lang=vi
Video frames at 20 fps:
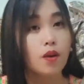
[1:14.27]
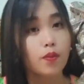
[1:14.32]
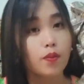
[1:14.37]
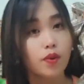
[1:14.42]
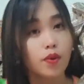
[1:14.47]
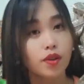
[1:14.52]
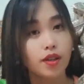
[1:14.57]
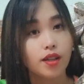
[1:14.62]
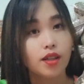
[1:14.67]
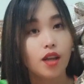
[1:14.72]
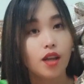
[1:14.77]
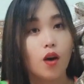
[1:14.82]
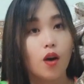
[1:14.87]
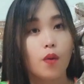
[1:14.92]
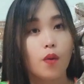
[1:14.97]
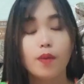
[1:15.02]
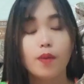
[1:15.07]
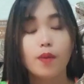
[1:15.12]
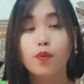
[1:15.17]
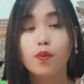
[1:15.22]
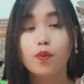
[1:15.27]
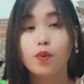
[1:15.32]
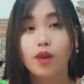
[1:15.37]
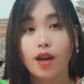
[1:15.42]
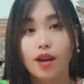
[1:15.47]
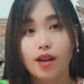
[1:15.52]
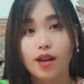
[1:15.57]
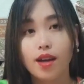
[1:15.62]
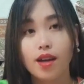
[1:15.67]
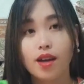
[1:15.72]
mua tay thảo bé mùng
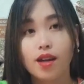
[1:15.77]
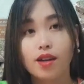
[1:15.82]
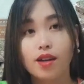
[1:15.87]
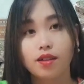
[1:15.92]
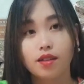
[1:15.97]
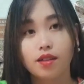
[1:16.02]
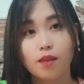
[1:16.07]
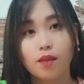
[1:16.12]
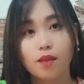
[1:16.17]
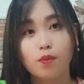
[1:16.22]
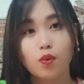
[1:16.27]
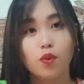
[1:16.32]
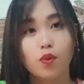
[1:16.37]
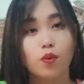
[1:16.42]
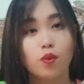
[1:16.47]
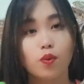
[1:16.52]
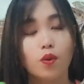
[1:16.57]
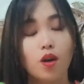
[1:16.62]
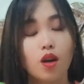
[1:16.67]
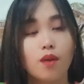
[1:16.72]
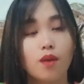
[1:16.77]
đá đê rồi tiền mùng